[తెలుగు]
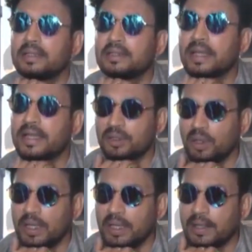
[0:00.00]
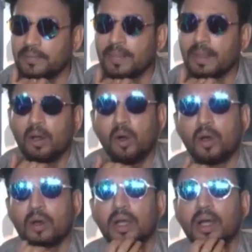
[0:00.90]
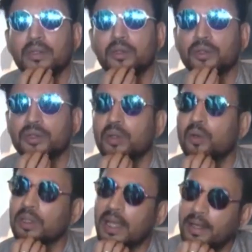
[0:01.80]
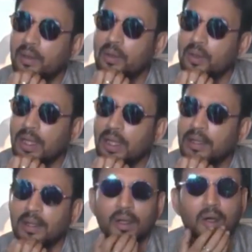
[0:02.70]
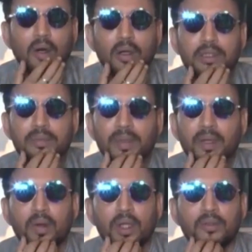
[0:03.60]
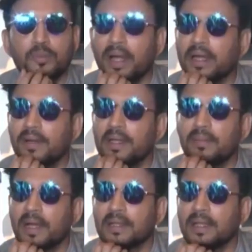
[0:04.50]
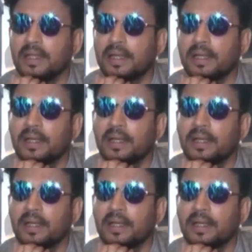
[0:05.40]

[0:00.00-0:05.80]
ఇర్ఫాన్ గురించి భార్య సుతాప చెప్తూ ఆయనకు జాతకాలపై బలమైన నమ్మకం ఉండేది ఆయన ముస్లిం